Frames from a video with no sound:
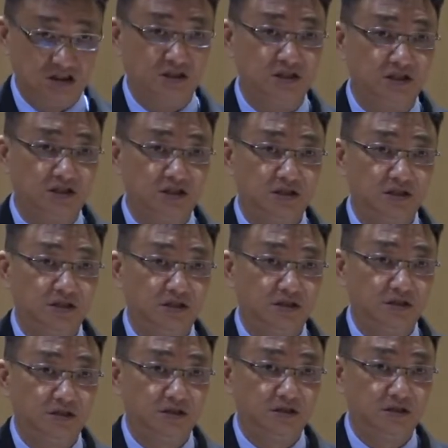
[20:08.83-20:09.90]
意，
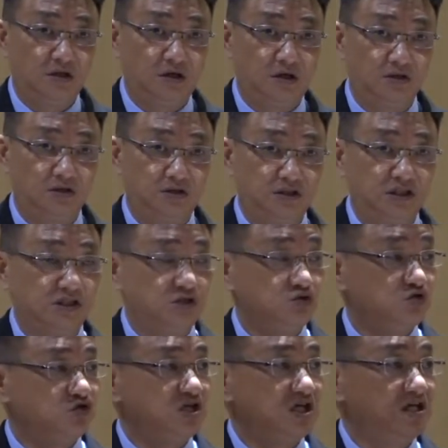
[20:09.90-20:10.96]
啊，这
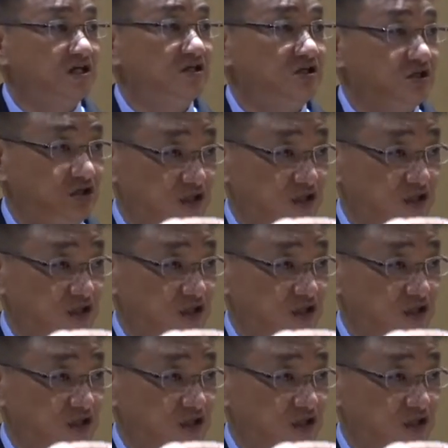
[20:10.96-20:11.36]
有些人是